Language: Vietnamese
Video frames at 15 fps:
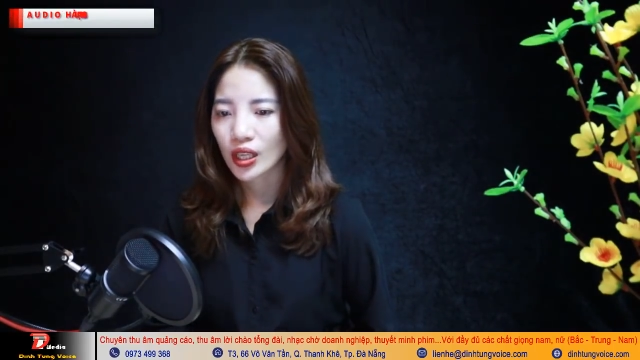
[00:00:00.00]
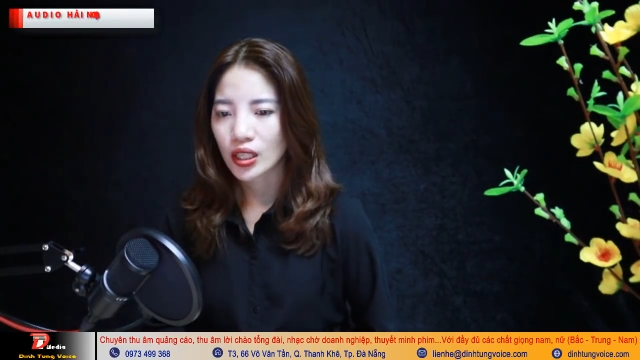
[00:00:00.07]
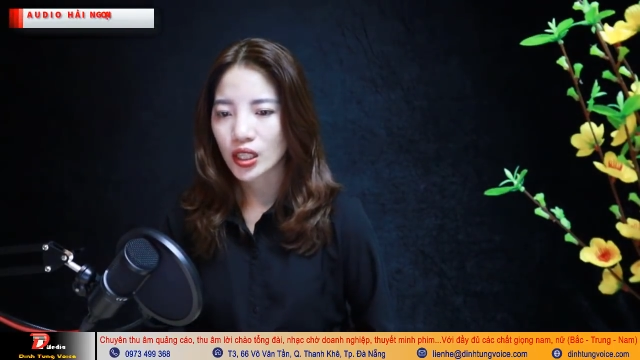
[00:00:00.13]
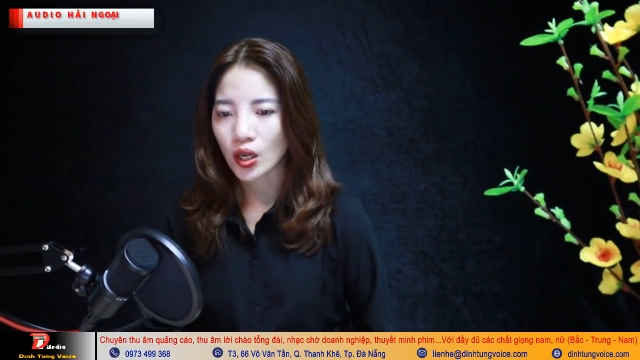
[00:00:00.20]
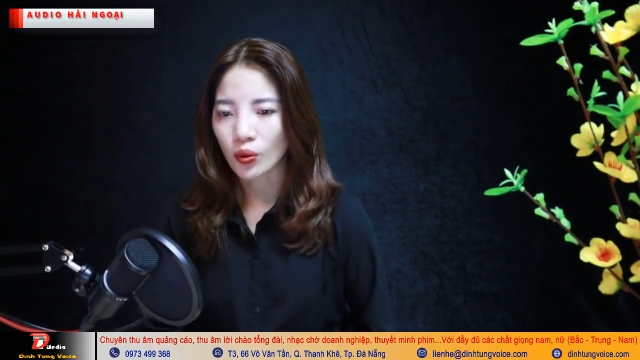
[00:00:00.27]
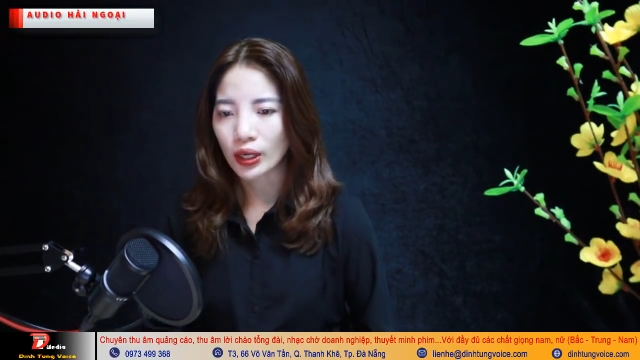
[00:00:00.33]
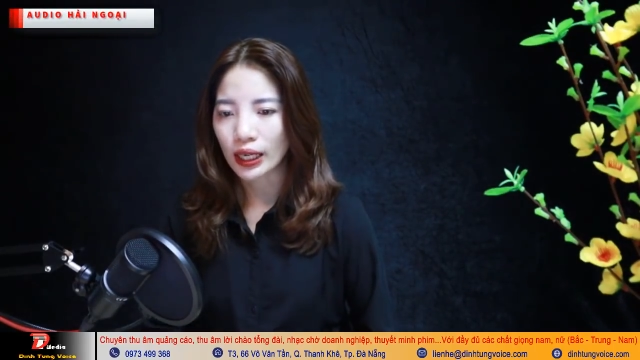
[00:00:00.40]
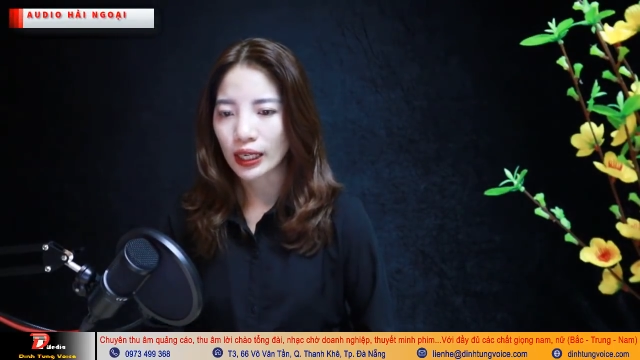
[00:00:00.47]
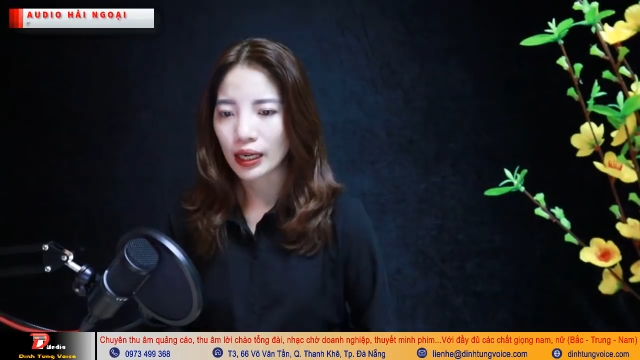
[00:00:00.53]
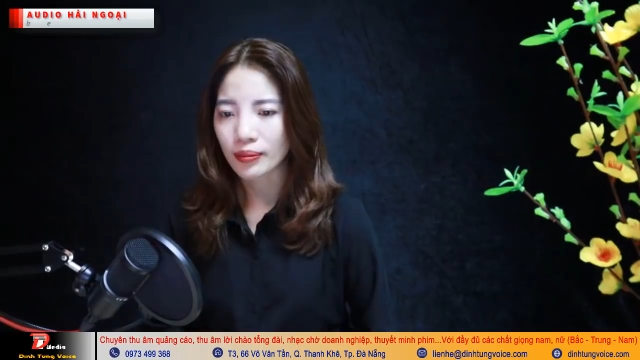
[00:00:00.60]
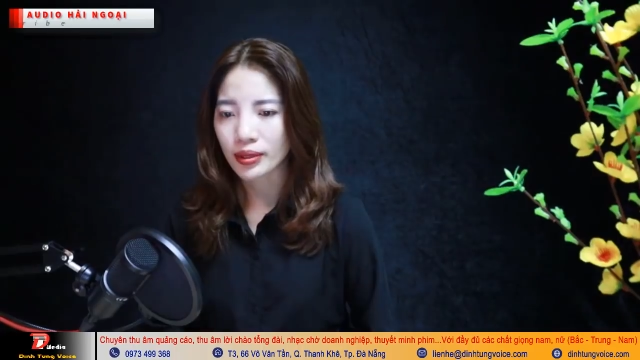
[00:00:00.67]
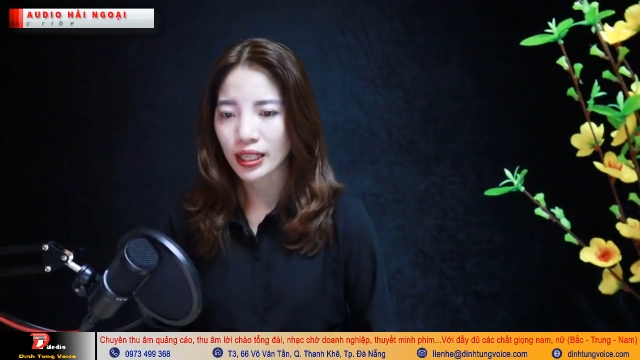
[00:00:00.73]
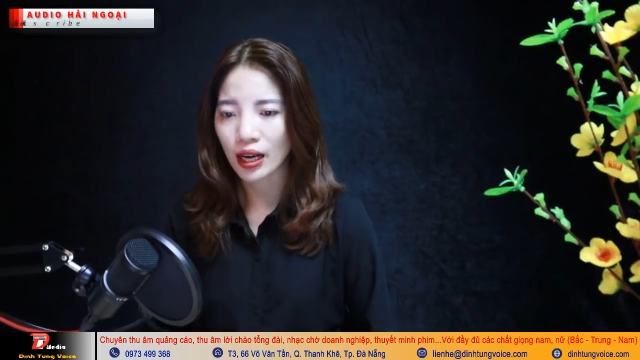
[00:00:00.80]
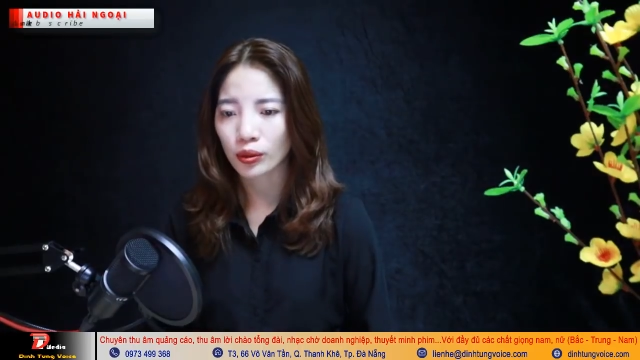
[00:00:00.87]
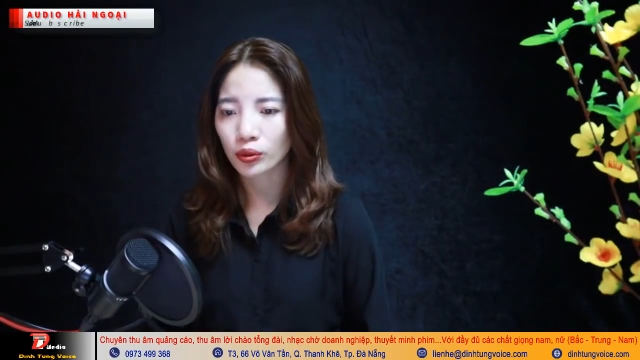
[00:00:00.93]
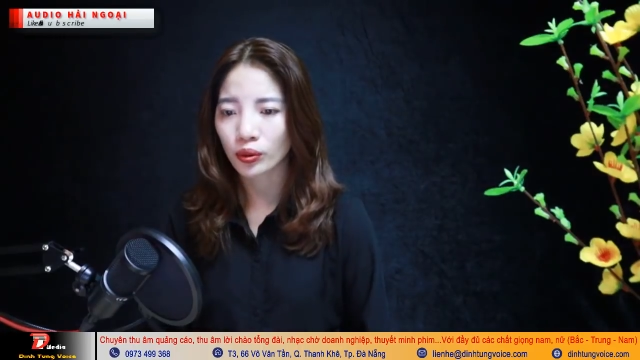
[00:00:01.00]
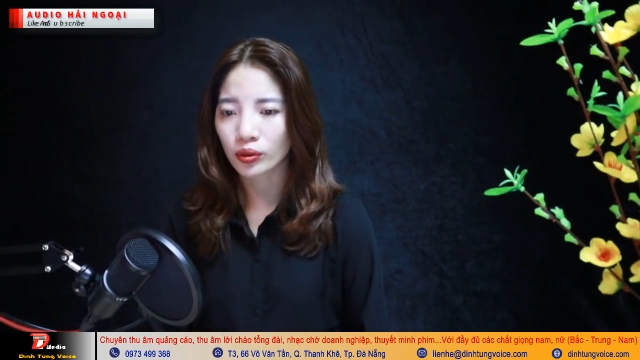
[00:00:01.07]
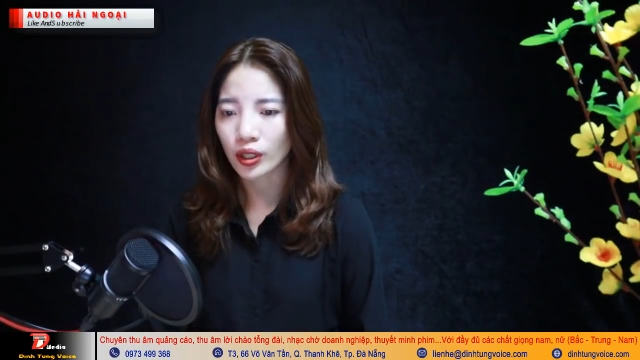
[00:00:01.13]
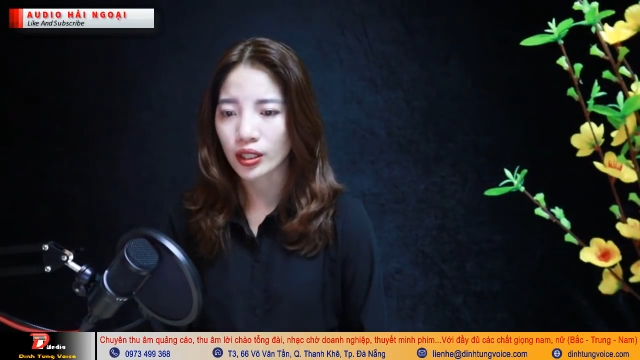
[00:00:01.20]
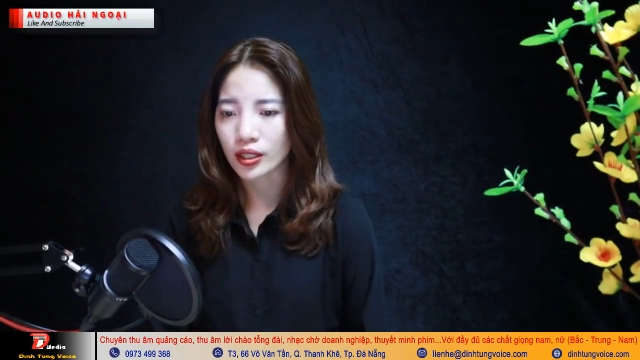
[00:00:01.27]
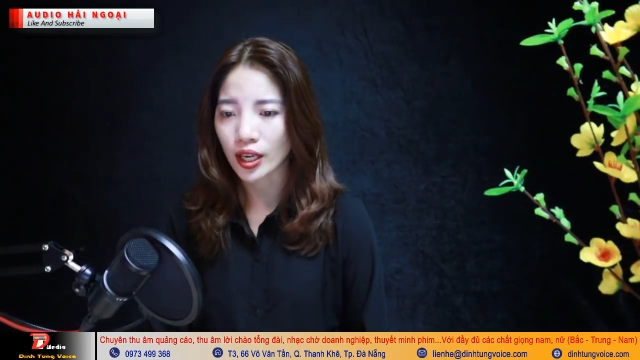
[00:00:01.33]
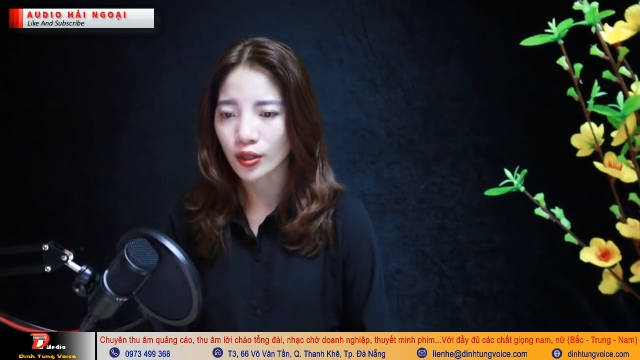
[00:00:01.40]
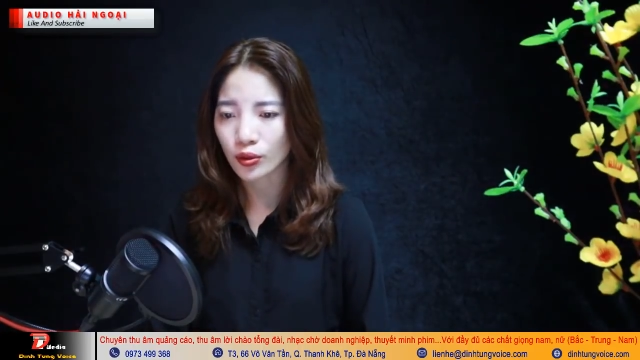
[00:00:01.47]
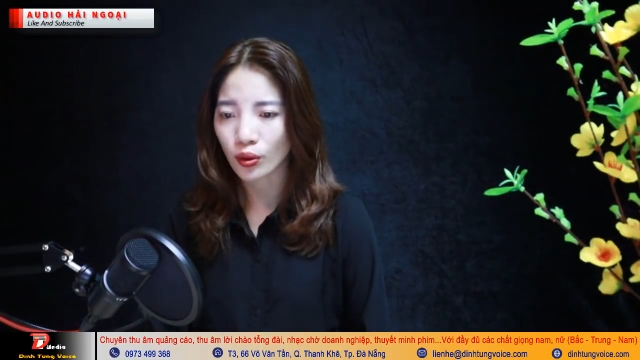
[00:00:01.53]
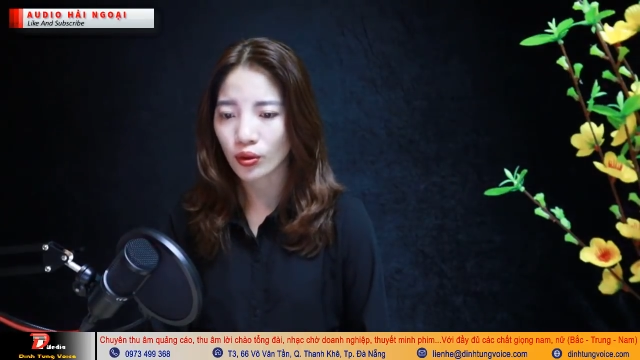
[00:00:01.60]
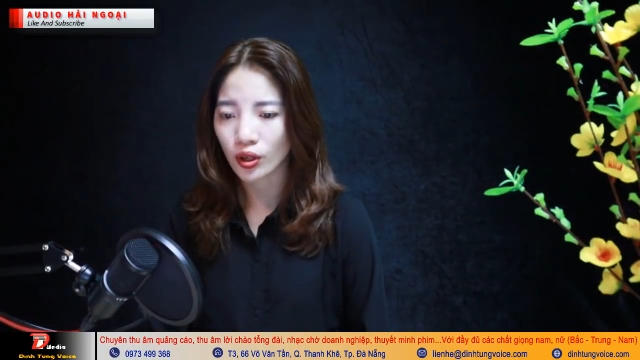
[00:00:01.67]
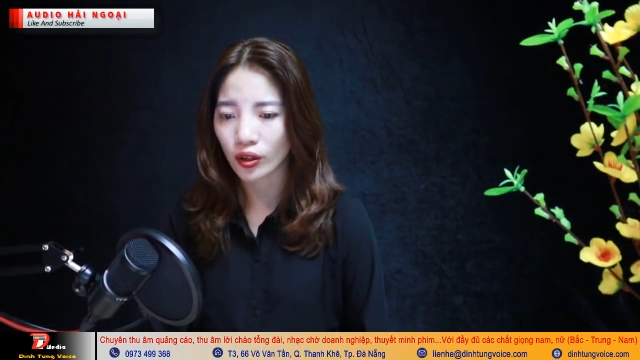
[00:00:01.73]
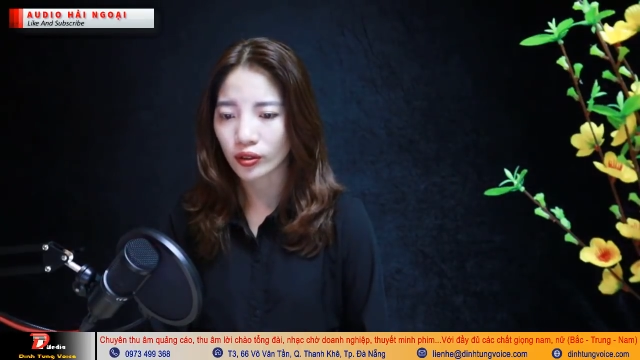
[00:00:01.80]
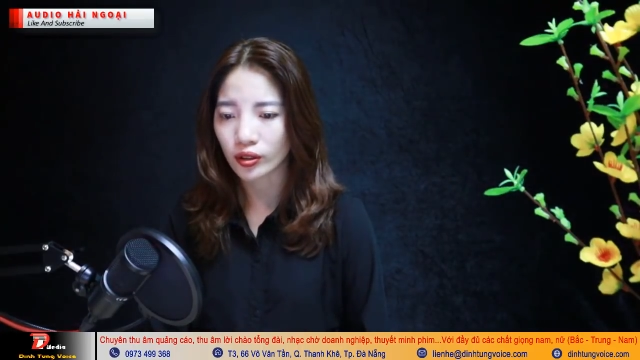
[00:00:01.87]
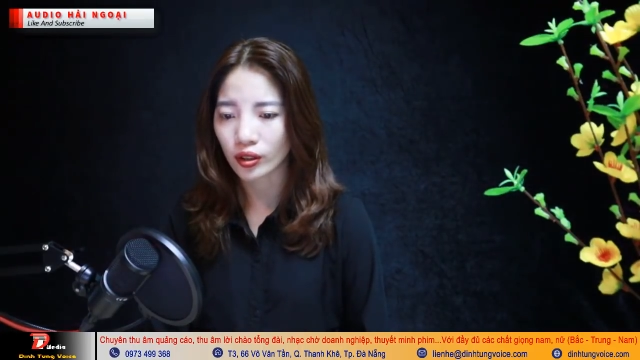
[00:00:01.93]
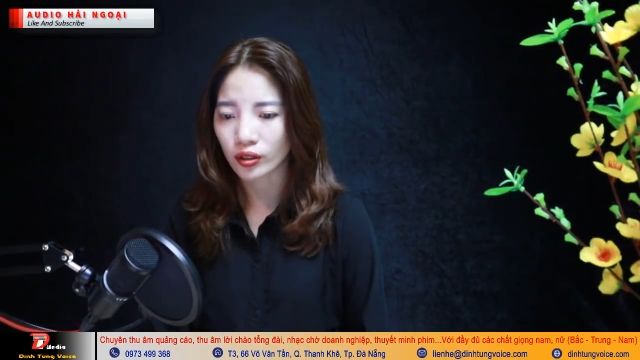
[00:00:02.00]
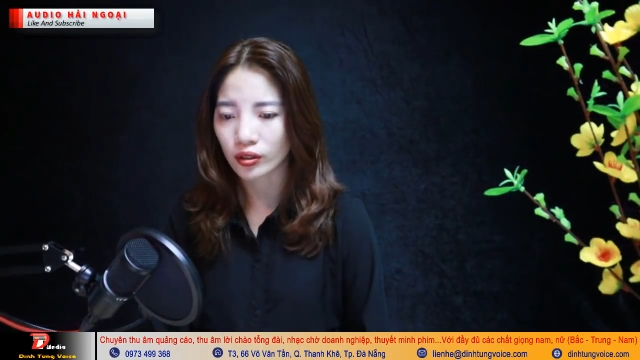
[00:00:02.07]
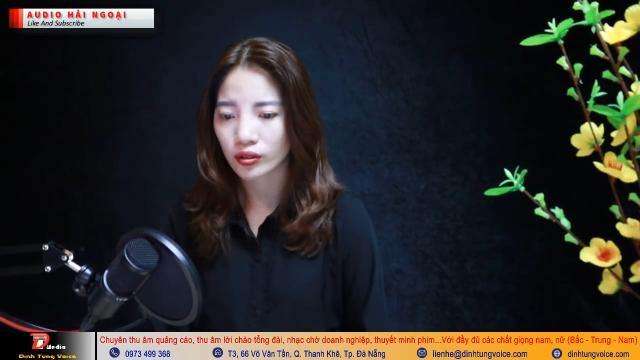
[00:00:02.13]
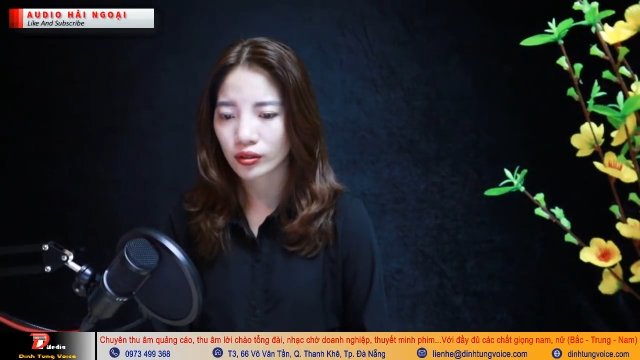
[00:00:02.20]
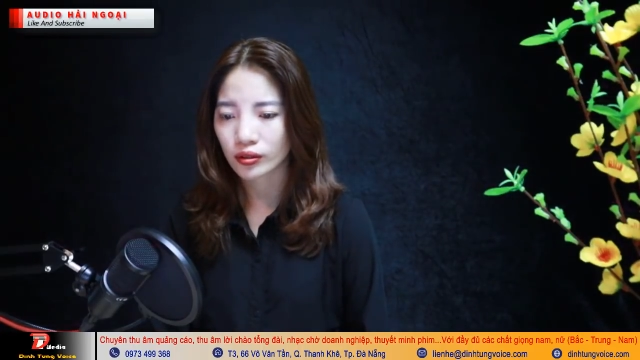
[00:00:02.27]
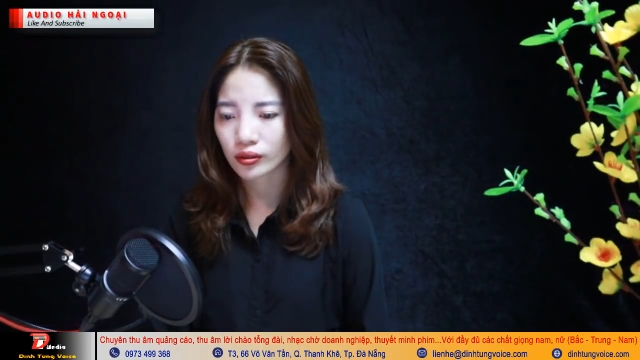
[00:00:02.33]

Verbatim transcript: Sau này làm sao tôi có thể dạy dỗ nó được.